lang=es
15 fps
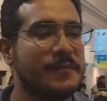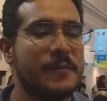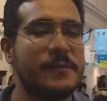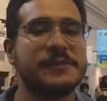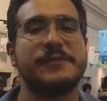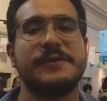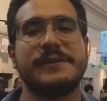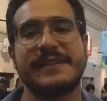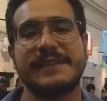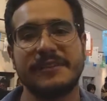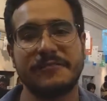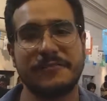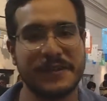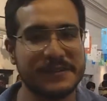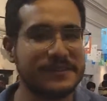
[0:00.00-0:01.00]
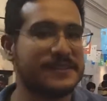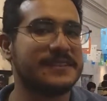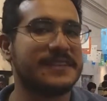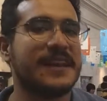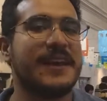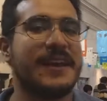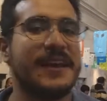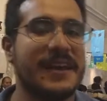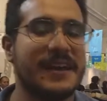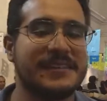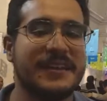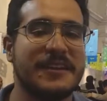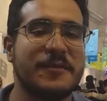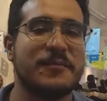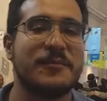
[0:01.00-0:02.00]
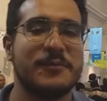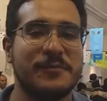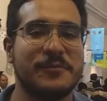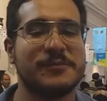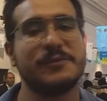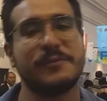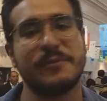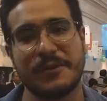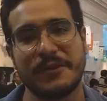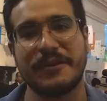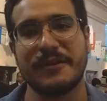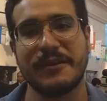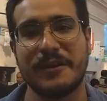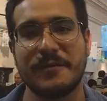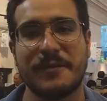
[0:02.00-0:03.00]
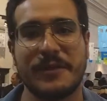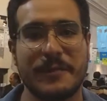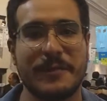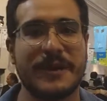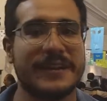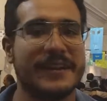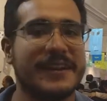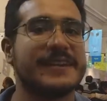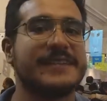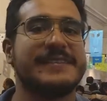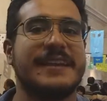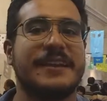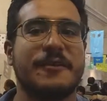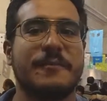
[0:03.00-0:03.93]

Eh, hemos puesto bastante esfuerzo y está, ha salido mucho mejor de lo que yo podía planear.